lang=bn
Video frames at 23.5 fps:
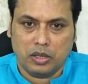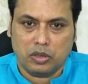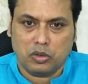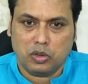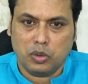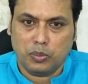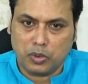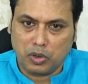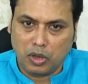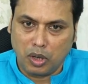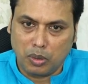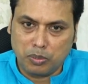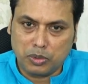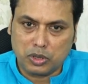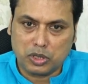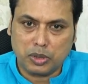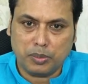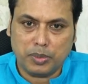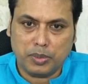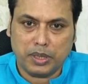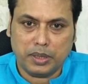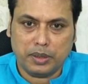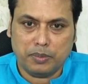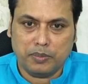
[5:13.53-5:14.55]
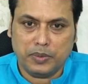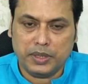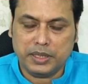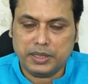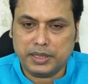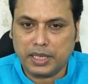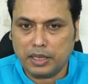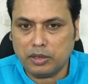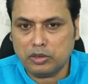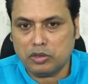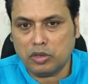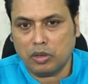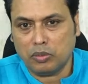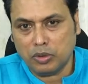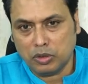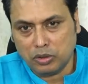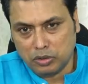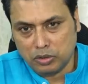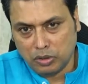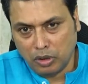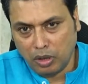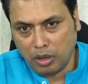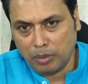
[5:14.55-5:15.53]
খুব কম সময়ে বিস্তারিত
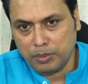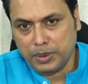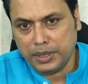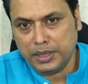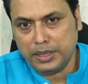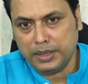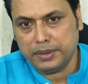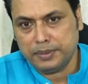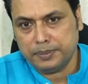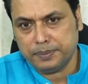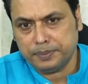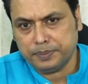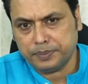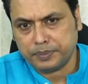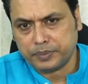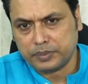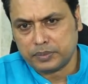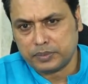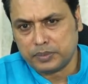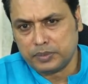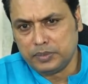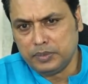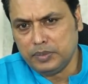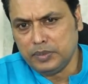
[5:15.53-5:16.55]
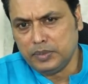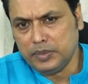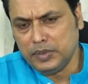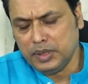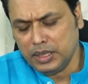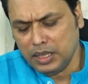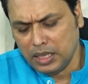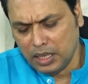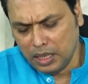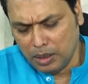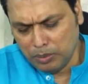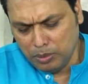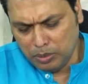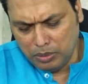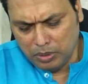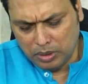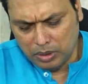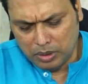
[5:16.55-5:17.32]
অবগত হবেন এবং